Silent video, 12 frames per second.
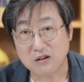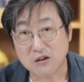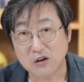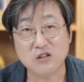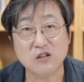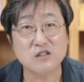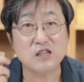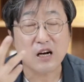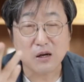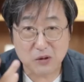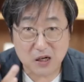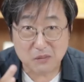어떤
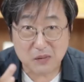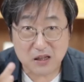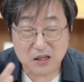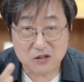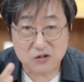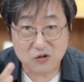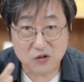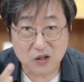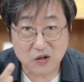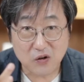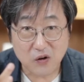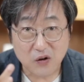사람이랑 만날 수도
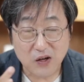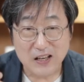있고.